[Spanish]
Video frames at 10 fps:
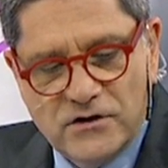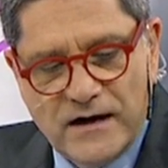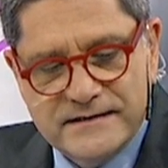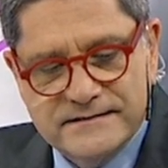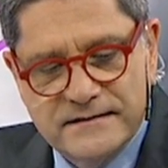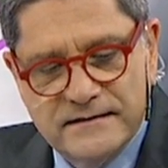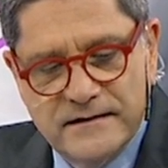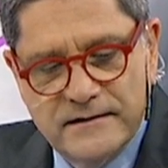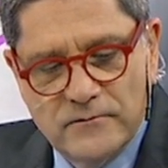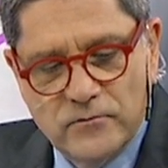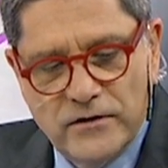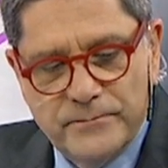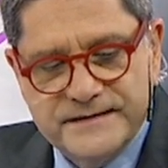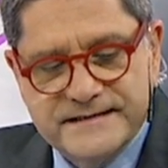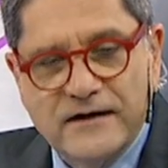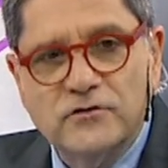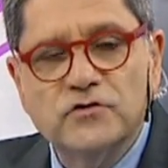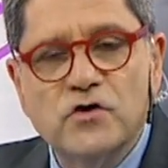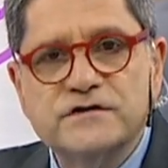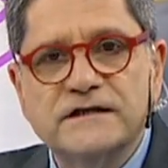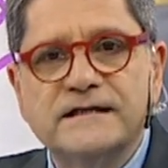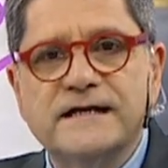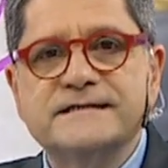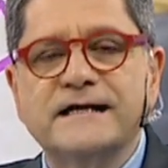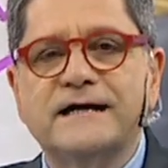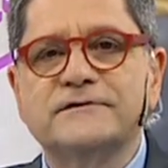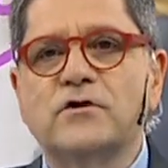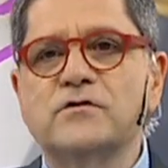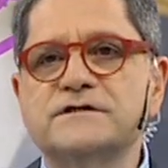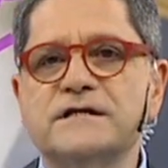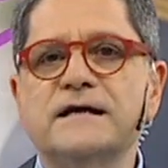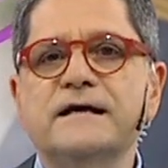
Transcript: horas, bueno, empezá con 12, 13, 14,